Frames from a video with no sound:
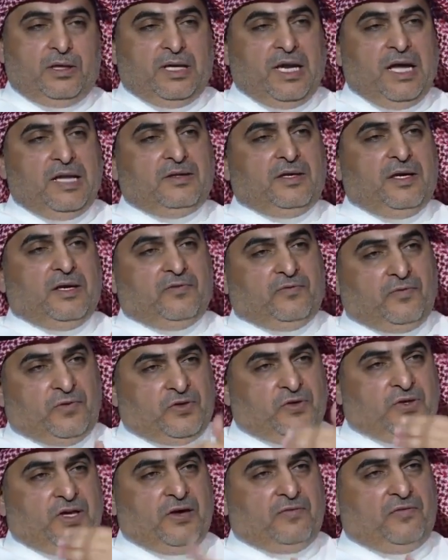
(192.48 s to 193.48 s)
الانديه
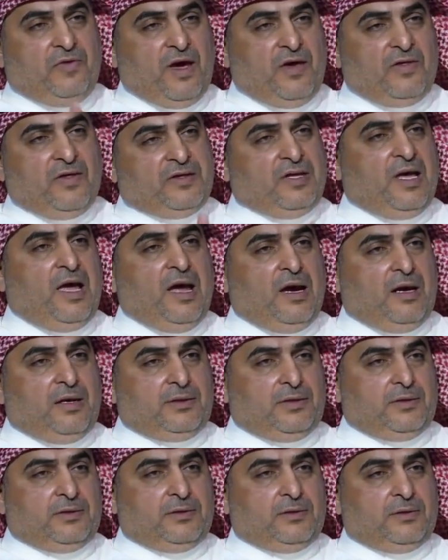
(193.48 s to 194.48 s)
في الصيف هذا
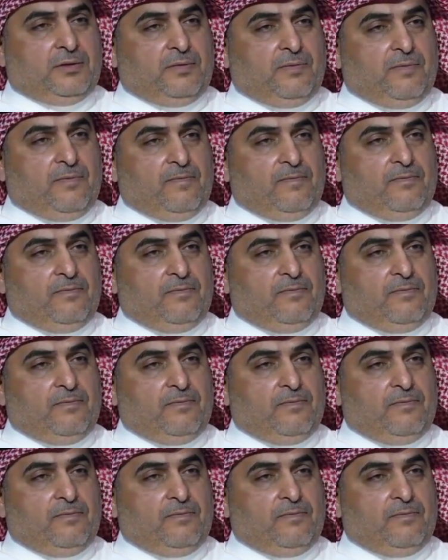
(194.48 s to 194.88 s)
تعاقدت